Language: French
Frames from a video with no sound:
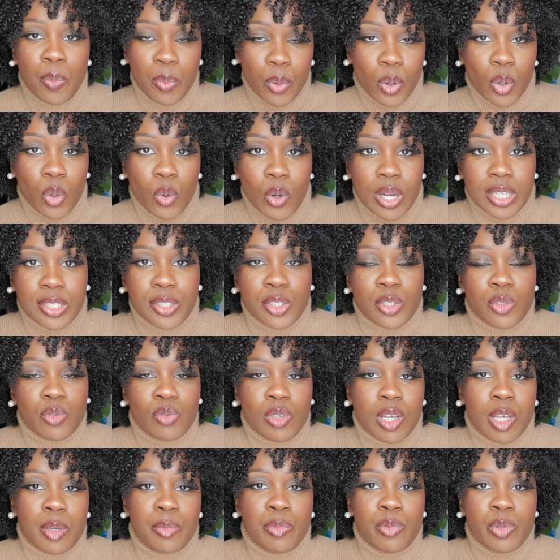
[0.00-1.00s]
pourquoi tu ne
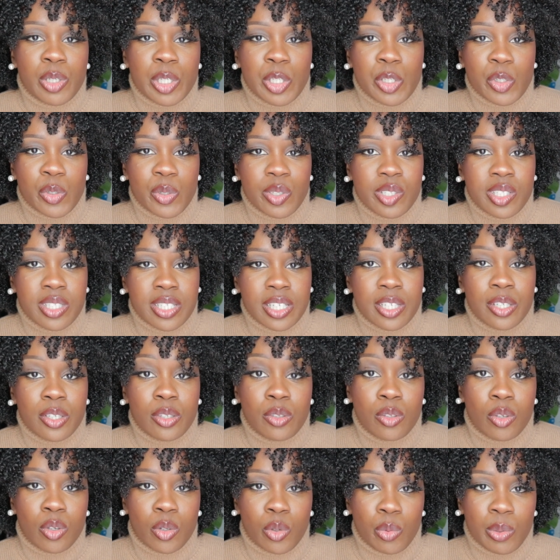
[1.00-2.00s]
dois plus utiliser
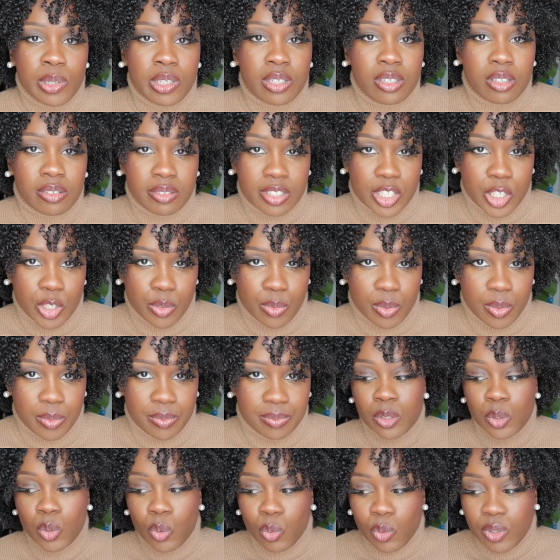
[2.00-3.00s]
de l'huile dans tes cheveux.
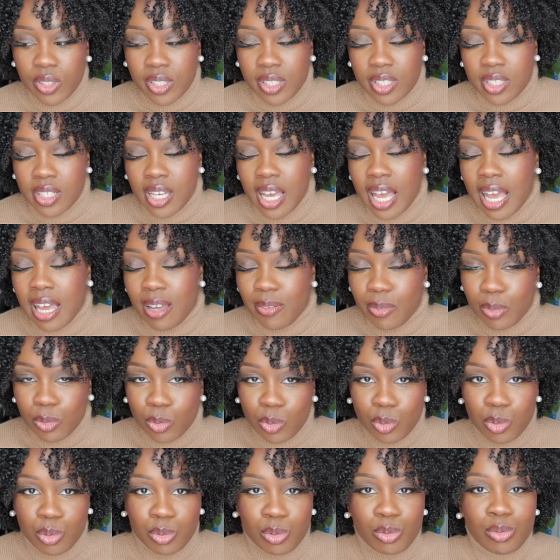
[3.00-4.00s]
Donc avant
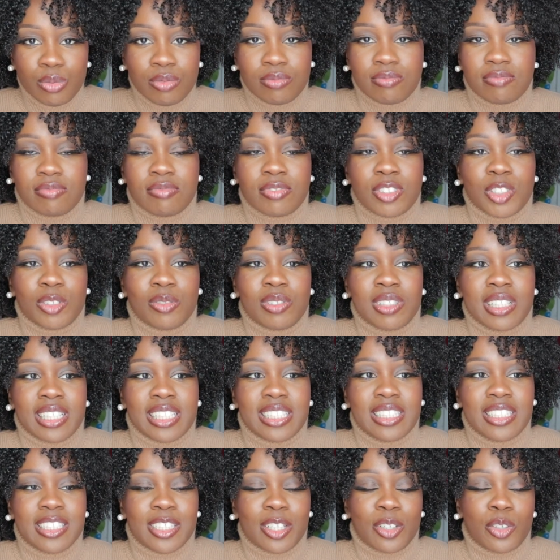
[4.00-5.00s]
tout, je
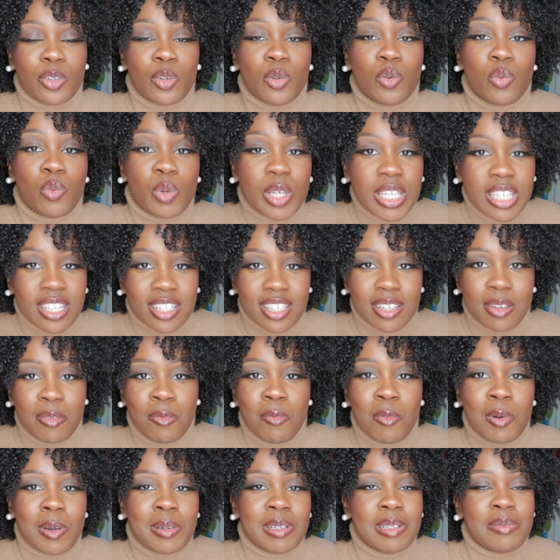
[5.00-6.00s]
voudrais dire que oui,
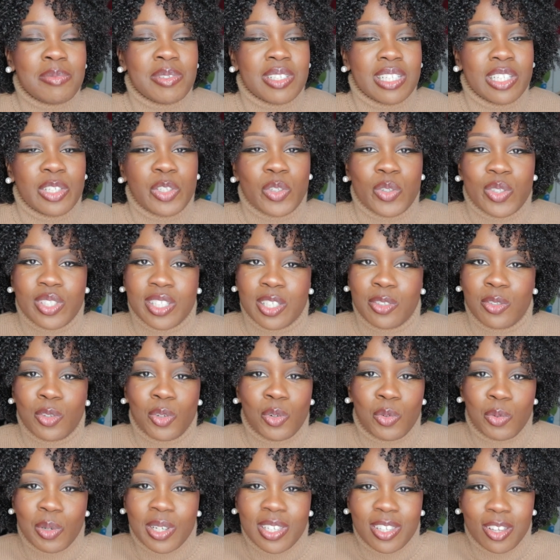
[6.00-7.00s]
moi-même j'ai utilisé de
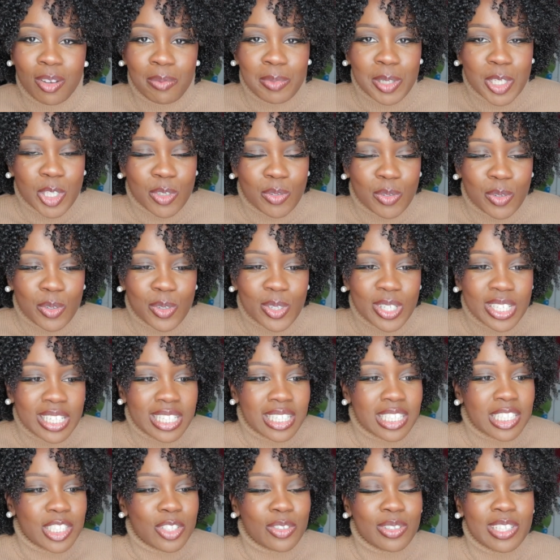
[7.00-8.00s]
l'huile dans mes cheveux.
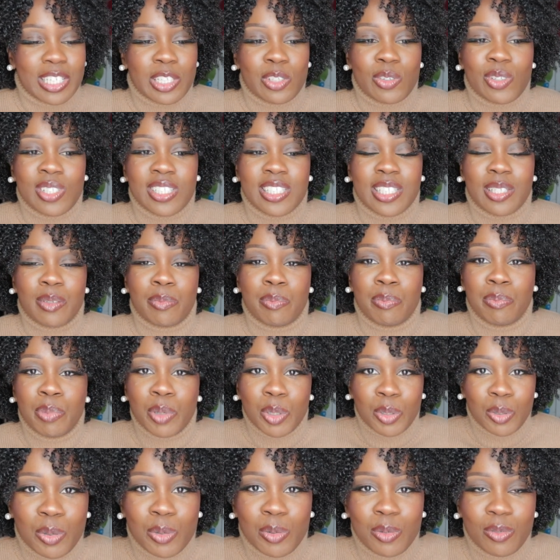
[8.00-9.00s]
J'en ai utilisé
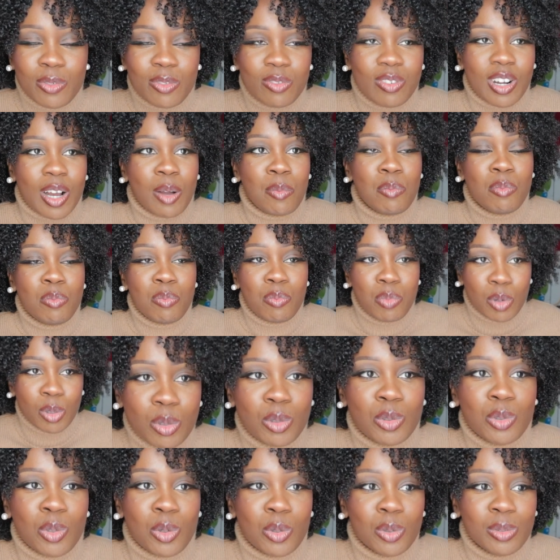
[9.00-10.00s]
beaucoup, voire
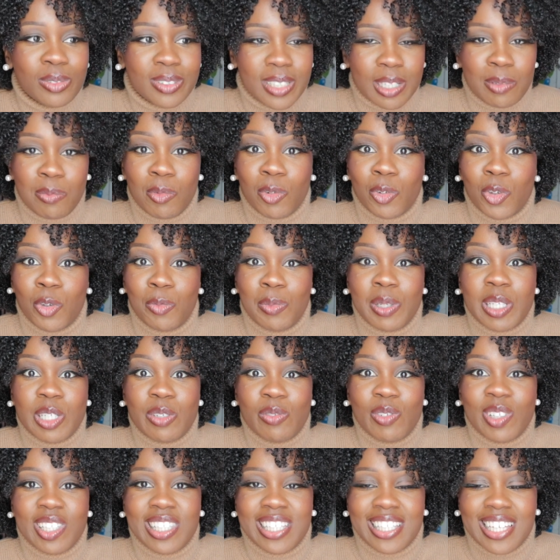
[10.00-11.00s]
beaucoup trop, tellement que mes
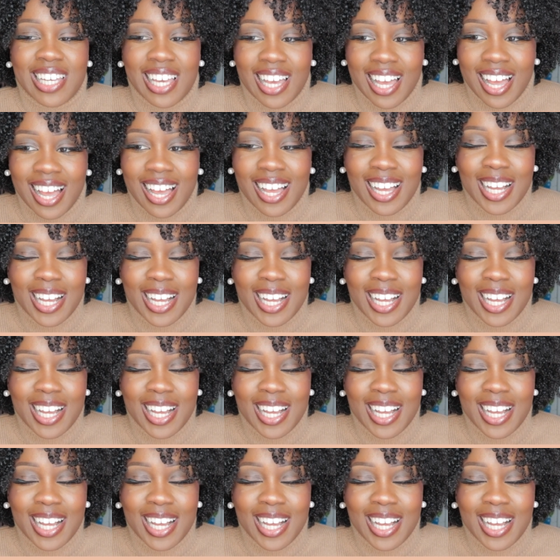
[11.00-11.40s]
cheveux étaient gras.